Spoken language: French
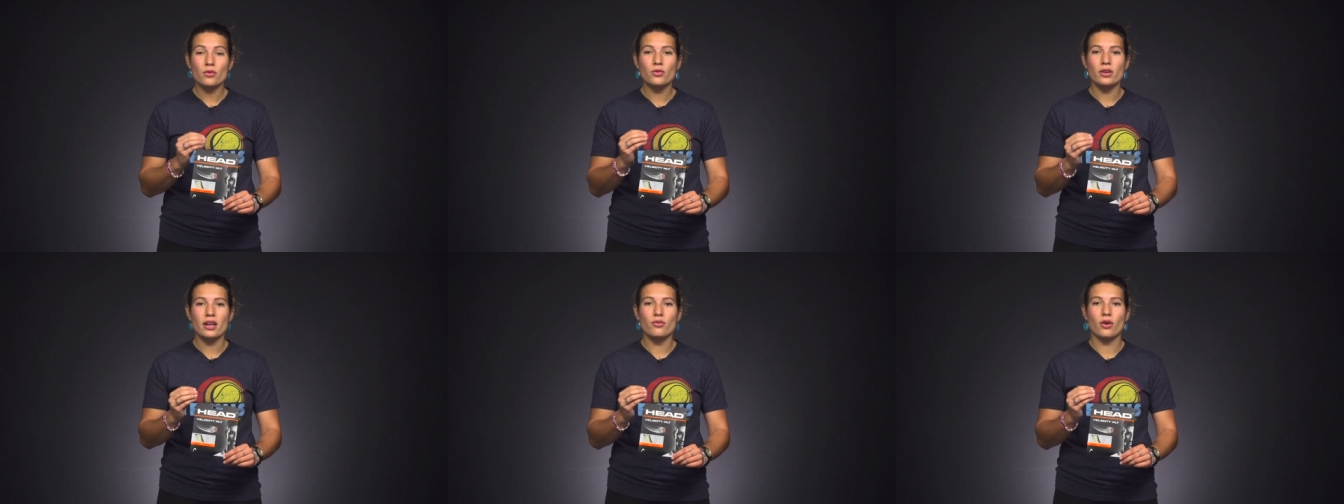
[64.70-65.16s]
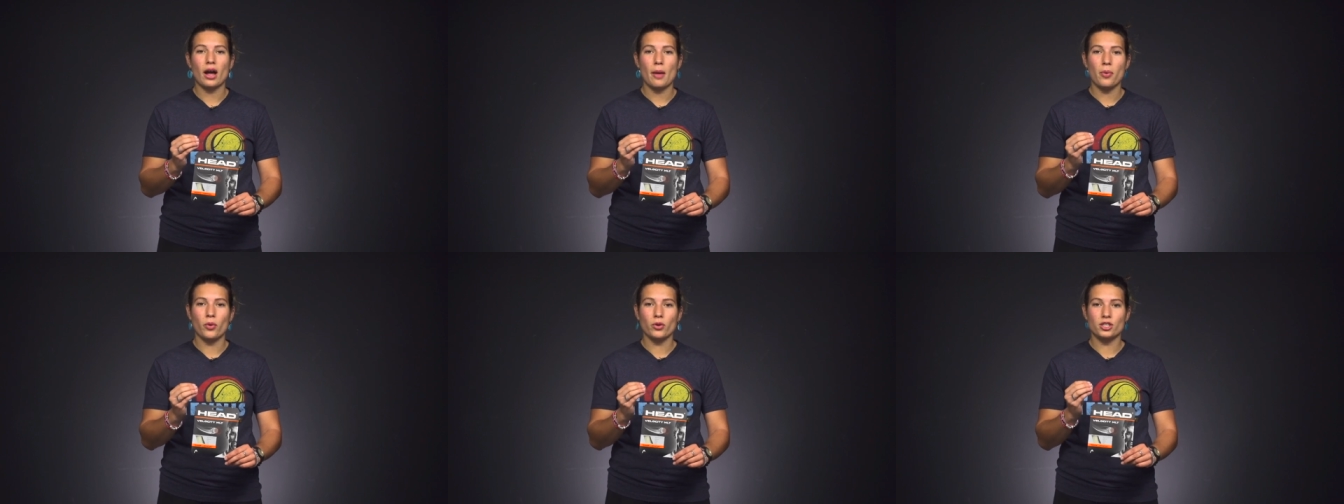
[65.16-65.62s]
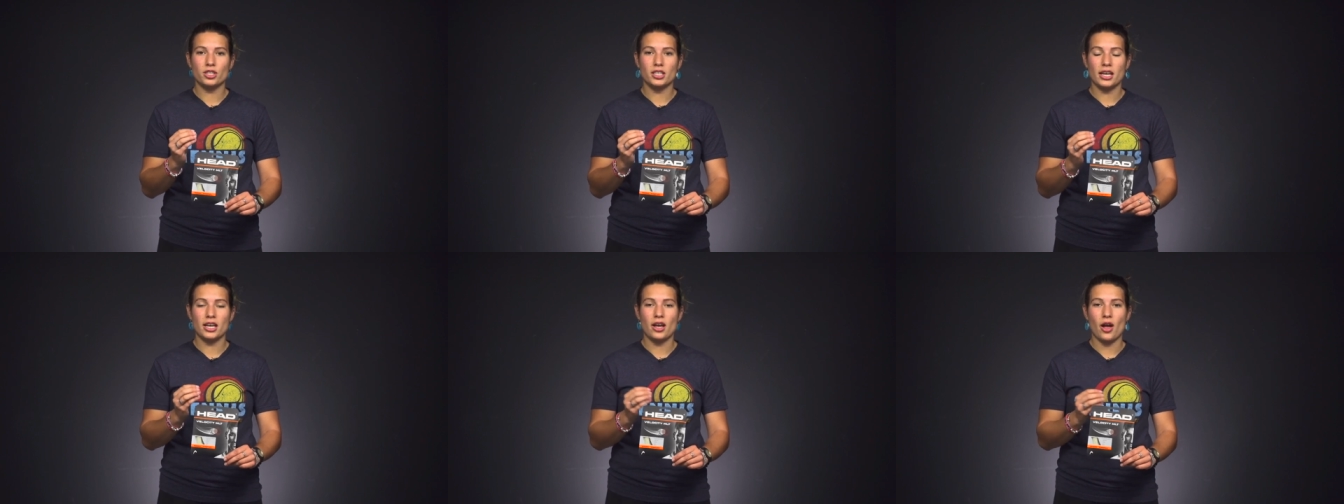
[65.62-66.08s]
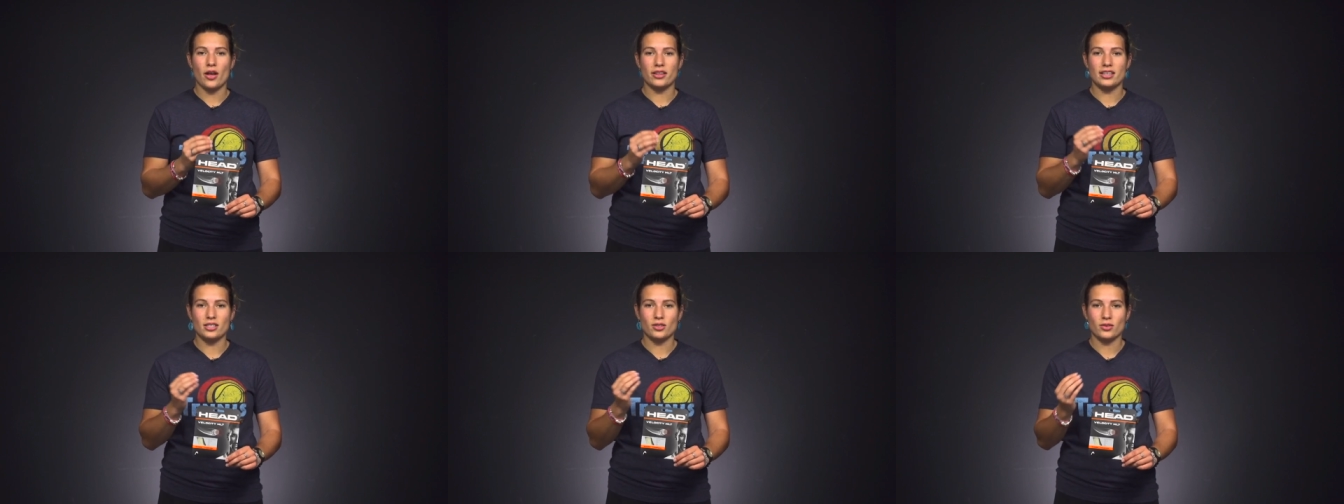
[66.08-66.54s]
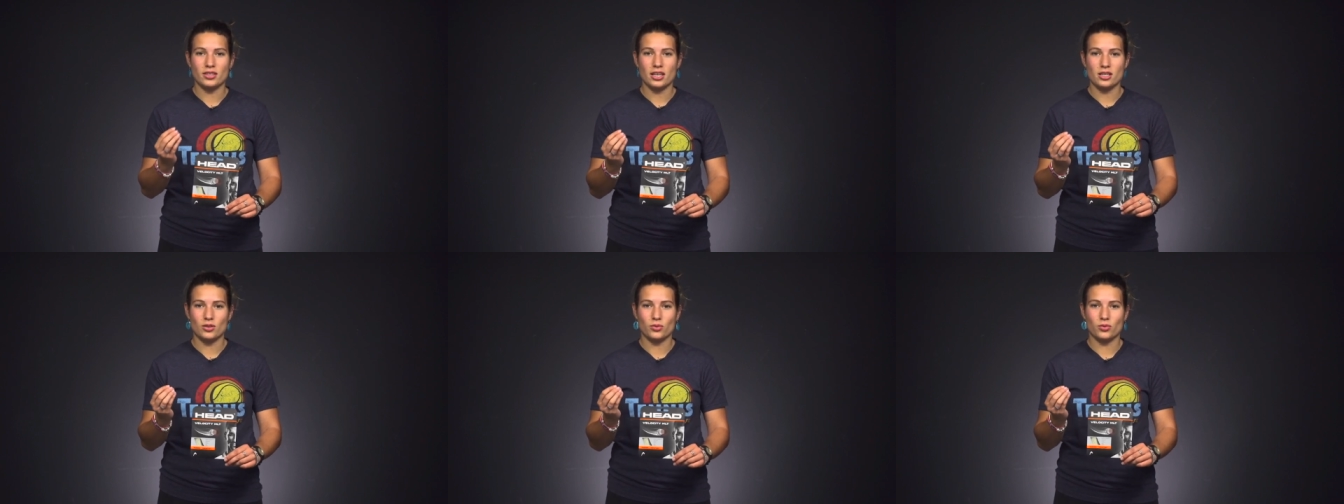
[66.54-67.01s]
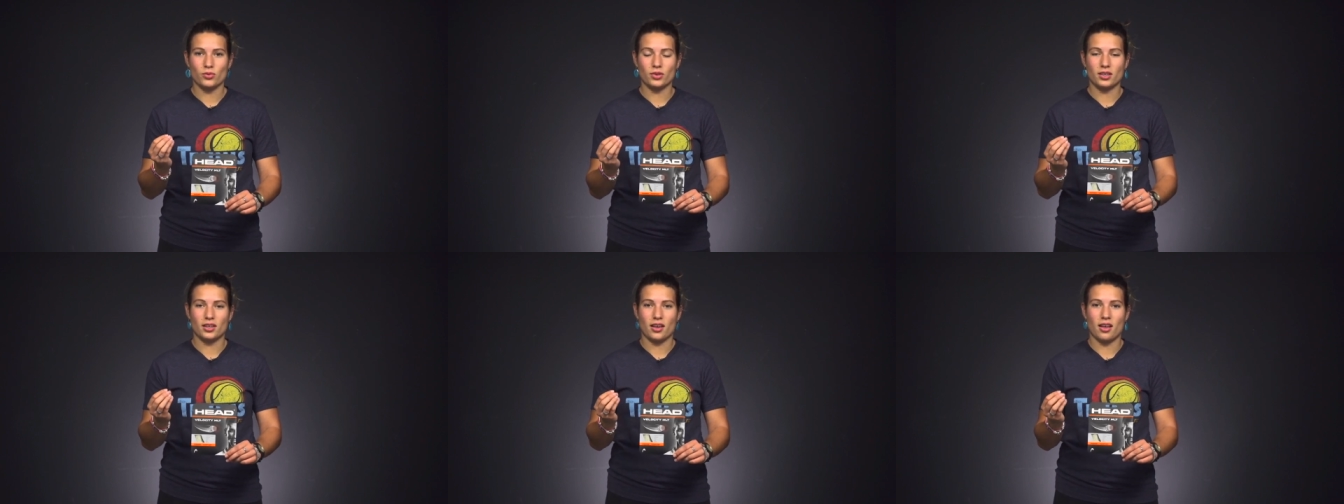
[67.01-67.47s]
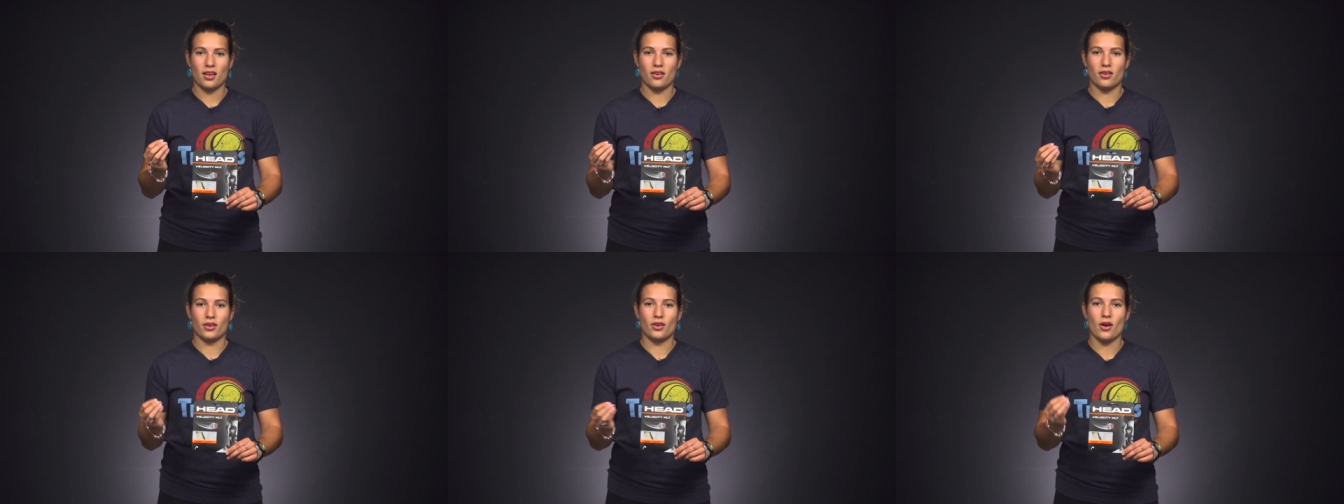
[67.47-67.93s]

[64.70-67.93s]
voulez vous rapprocher euh, des sensations qu'un euh,